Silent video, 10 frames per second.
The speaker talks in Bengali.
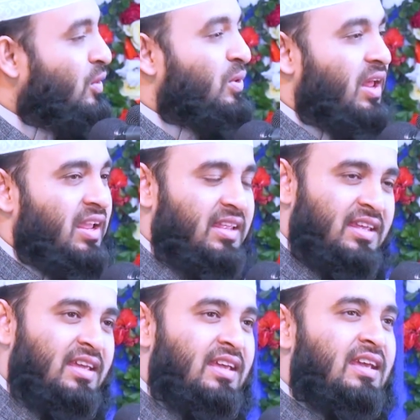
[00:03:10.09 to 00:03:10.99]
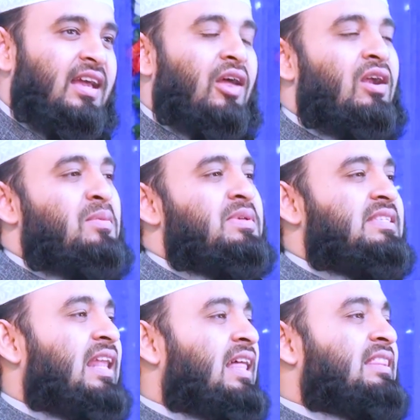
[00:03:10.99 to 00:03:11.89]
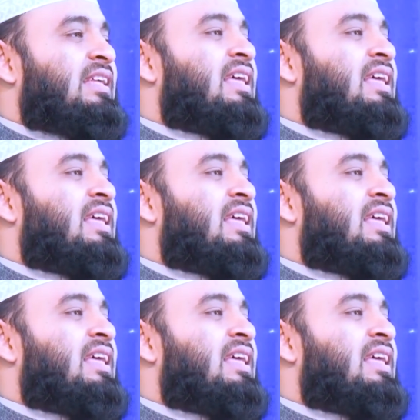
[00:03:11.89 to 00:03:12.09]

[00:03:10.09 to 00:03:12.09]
কারণ নাই কারণ আমি সালাতে